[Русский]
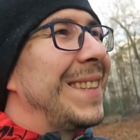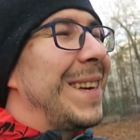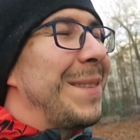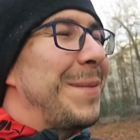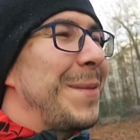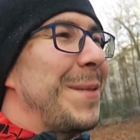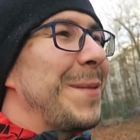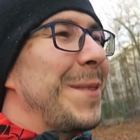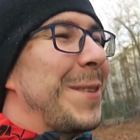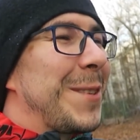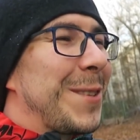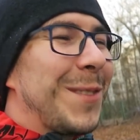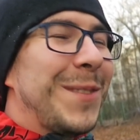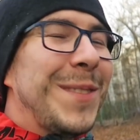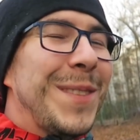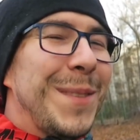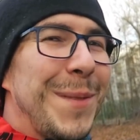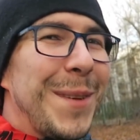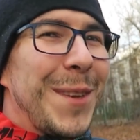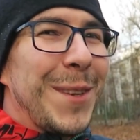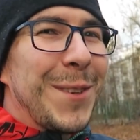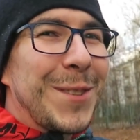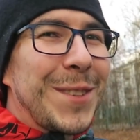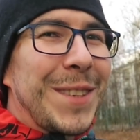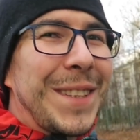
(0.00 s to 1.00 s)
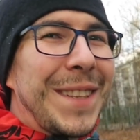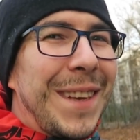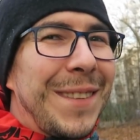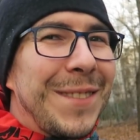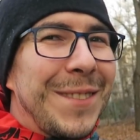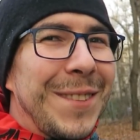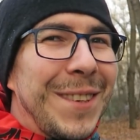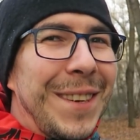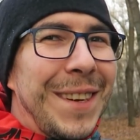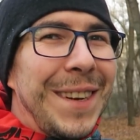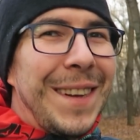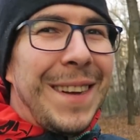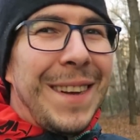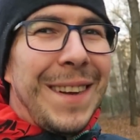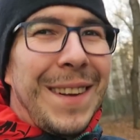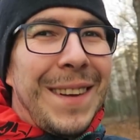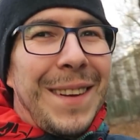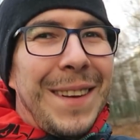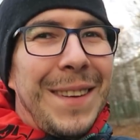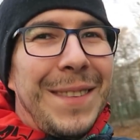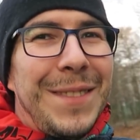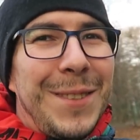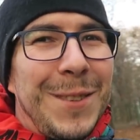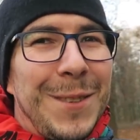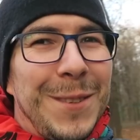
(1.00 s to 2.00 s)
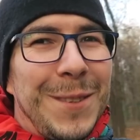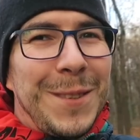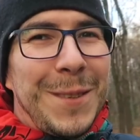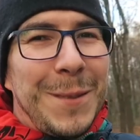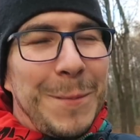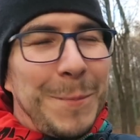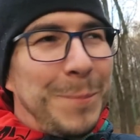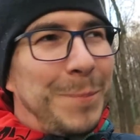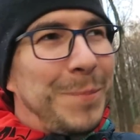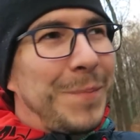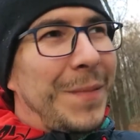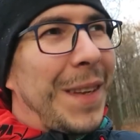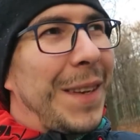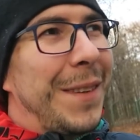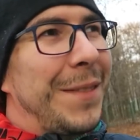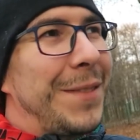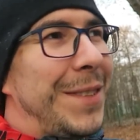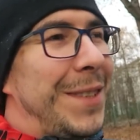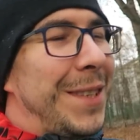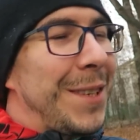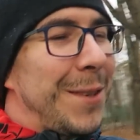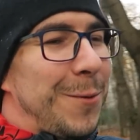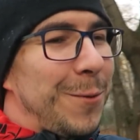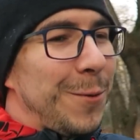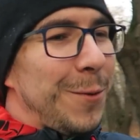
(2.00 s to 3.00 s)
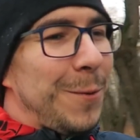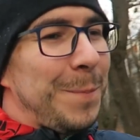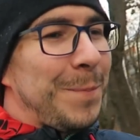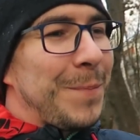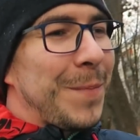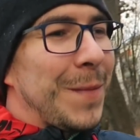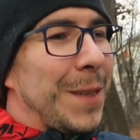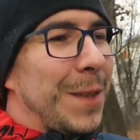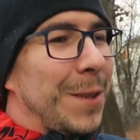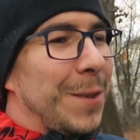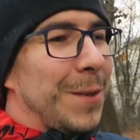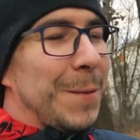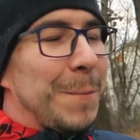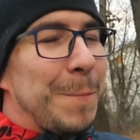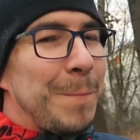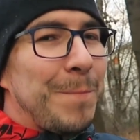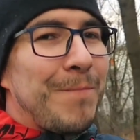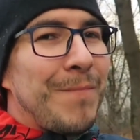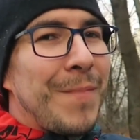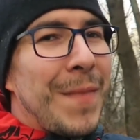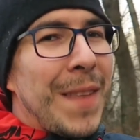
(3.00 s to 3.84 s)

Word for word: Я понимаю, что в Сибири уже давно все в снегу, но